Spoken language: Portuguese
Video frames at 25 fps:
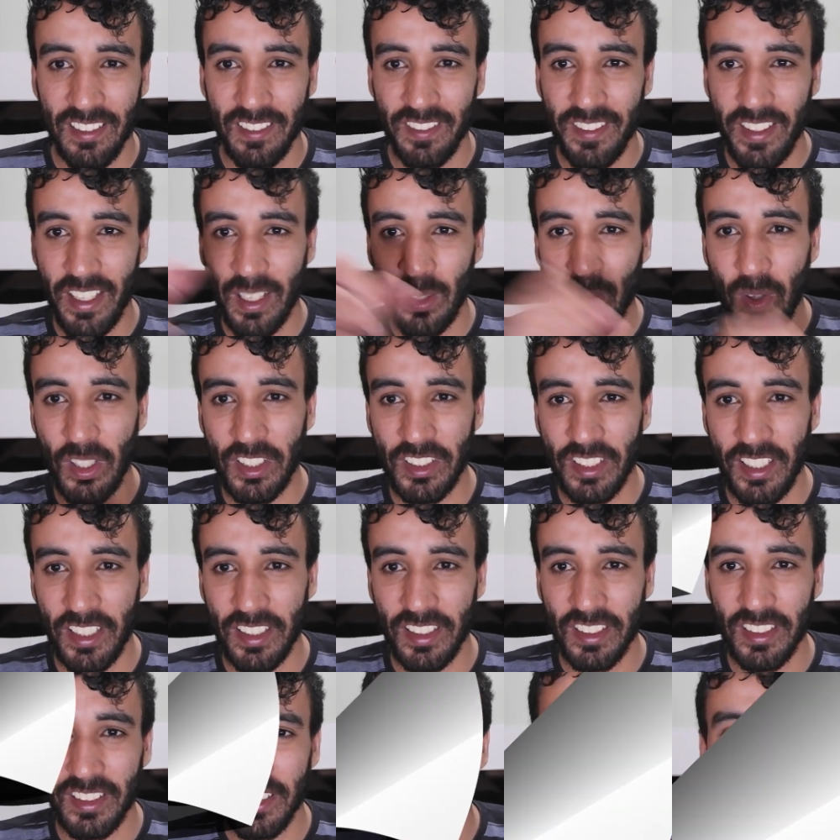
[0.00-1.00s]
Venha com a
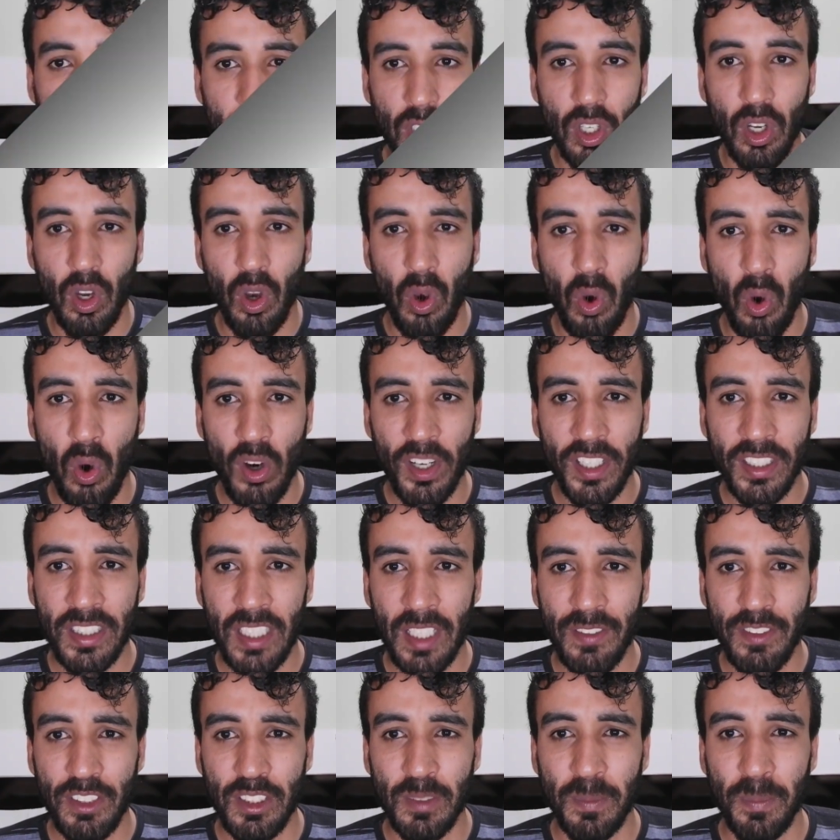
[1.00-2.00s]
gente.
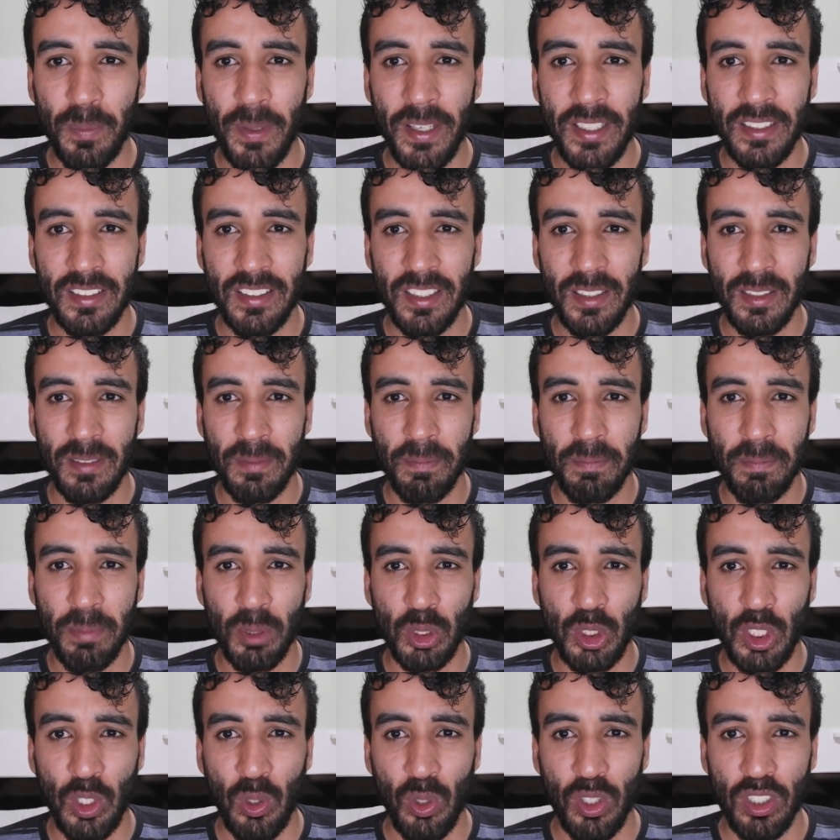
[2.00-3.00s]
Octavia Spencer
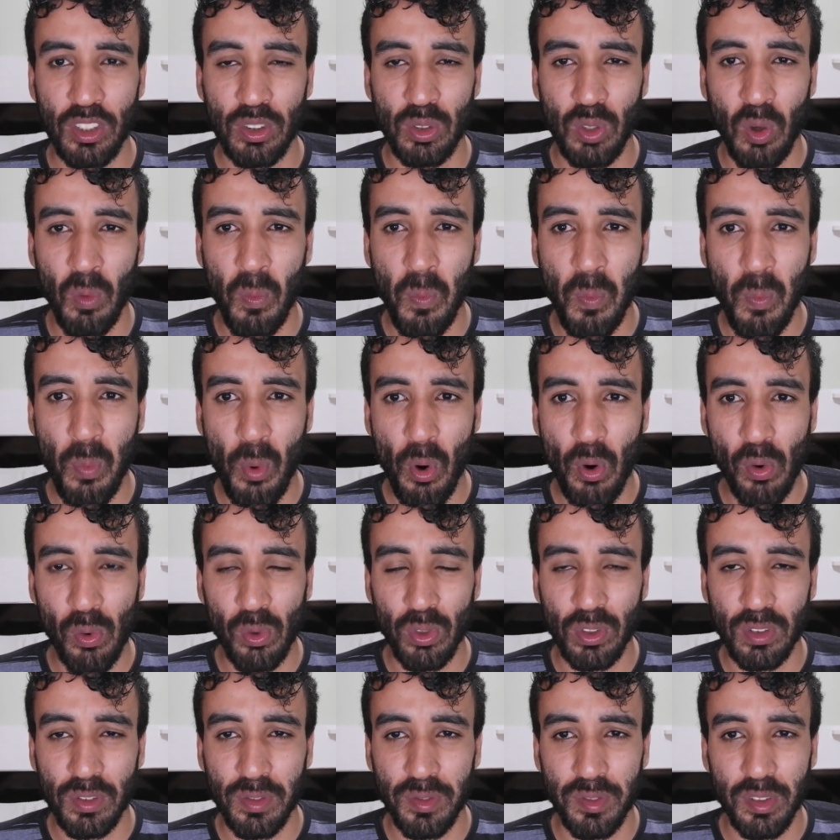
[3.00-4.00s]
protagonizou
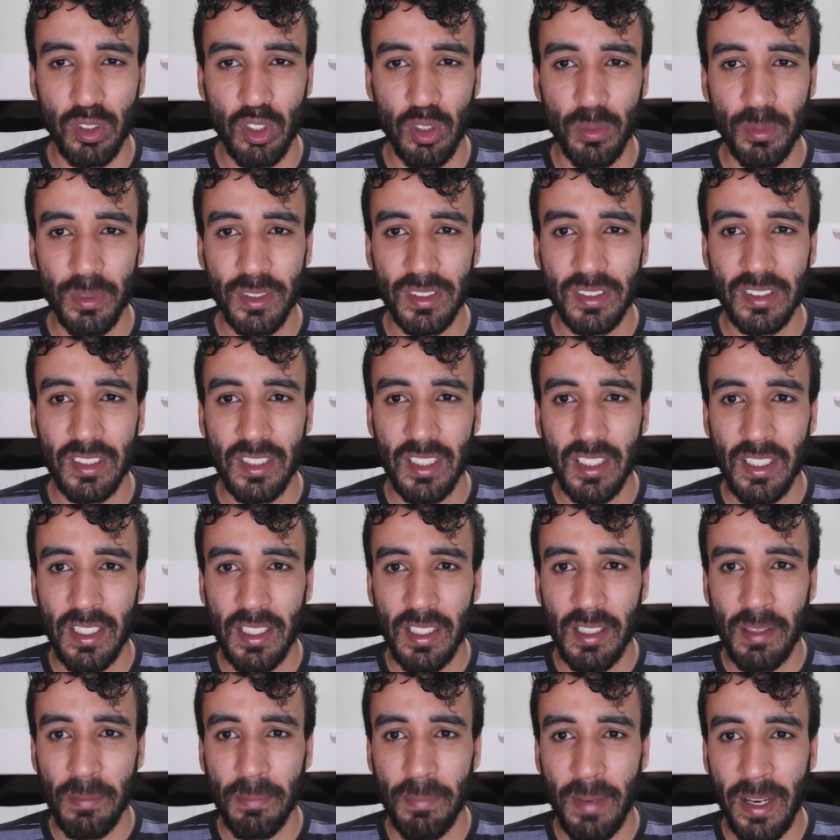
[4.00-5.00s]
poucos filmes,
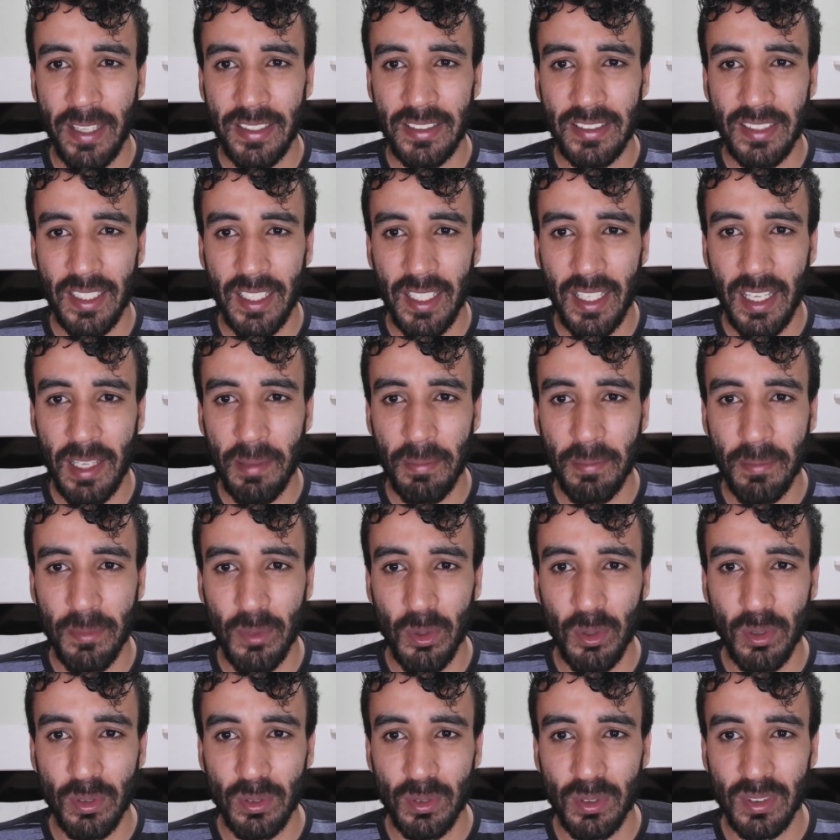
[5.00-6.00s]
mas em
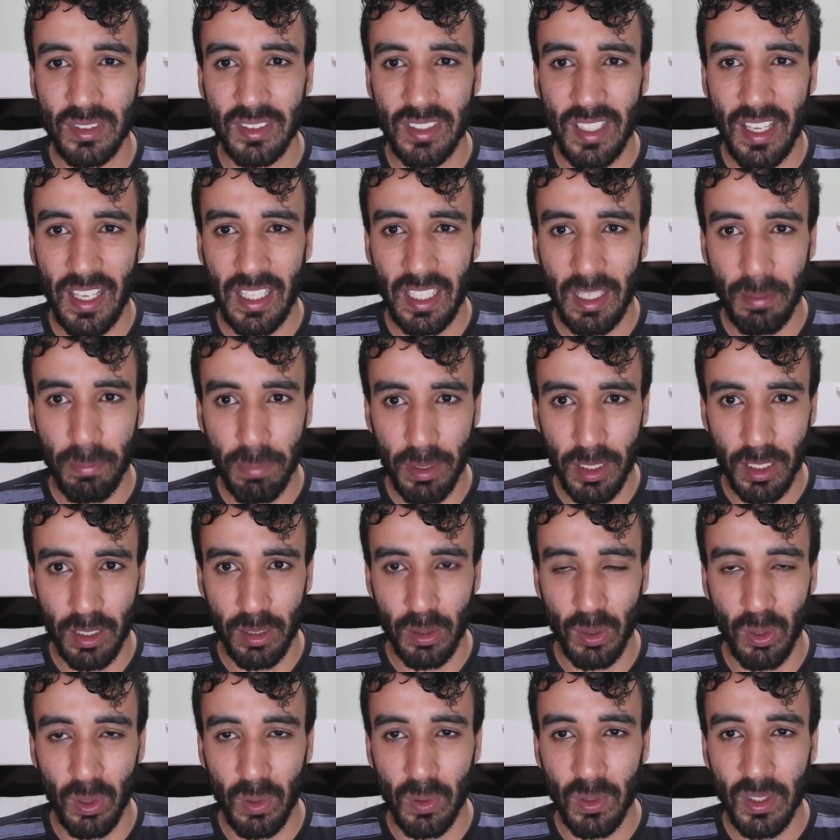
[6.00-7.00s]
muitos ela
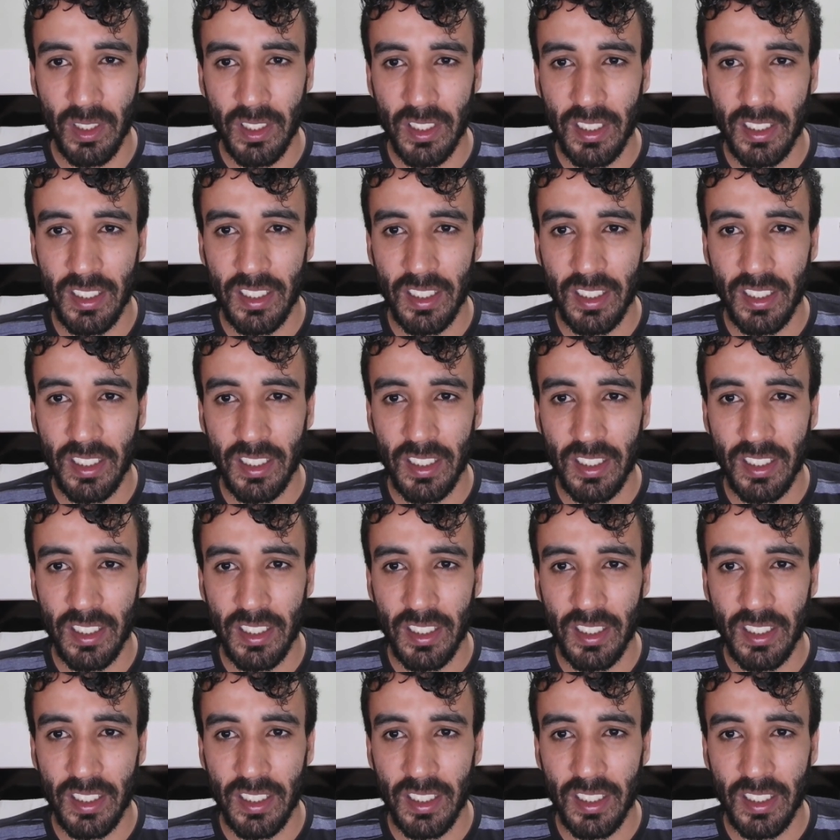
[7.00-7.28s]
brilhou.